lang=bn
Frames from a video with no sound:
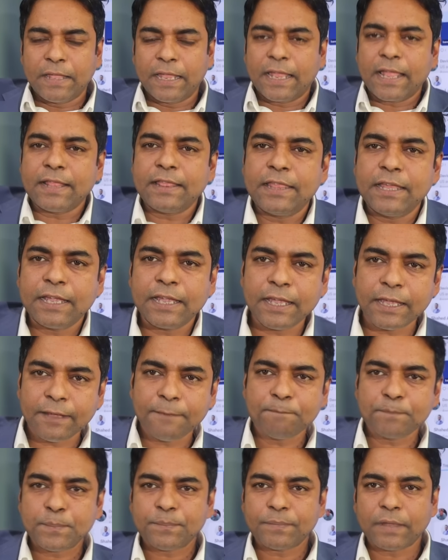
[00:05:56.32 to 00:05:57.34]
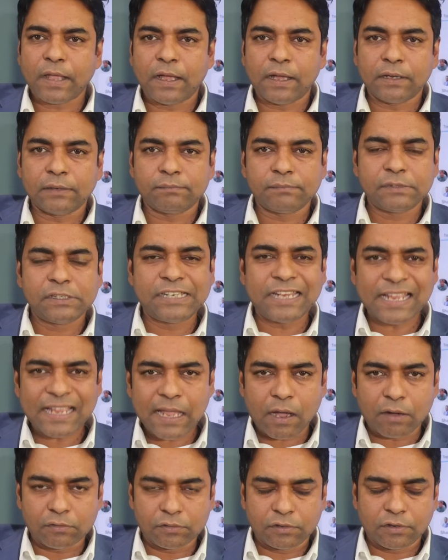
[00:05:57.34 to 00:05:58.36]
এখান থেকে টেক
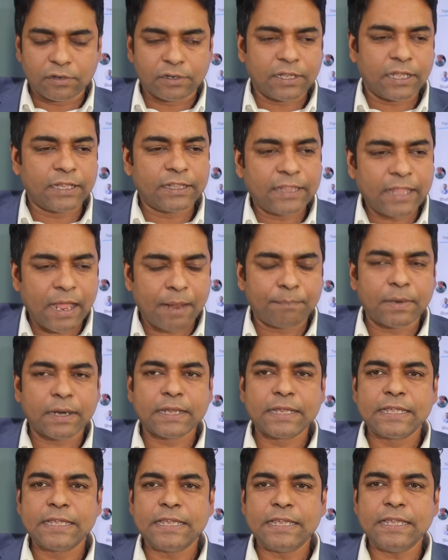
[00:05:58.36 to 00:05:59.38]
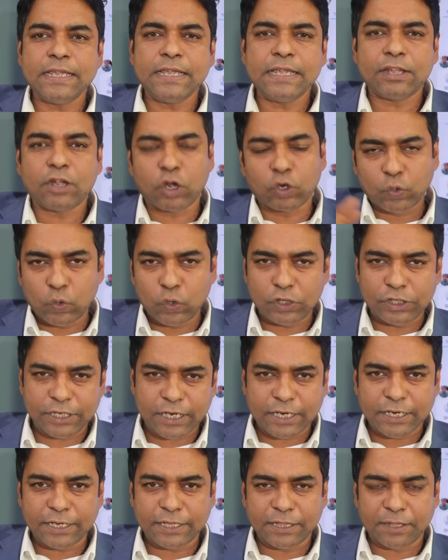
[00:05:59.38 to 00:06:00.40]
আউট অর্থাৎ আমরা কি
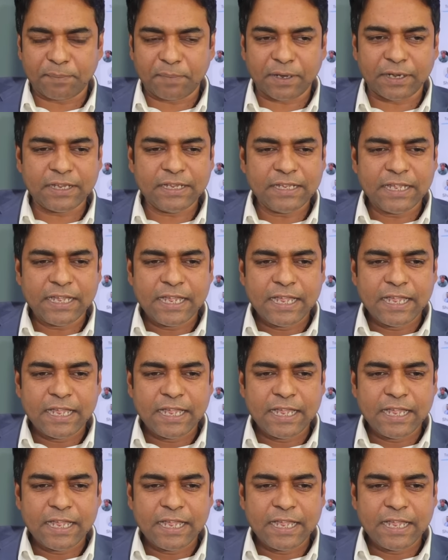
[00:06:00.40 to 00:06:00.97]
কনক্লুশন নিতে পারি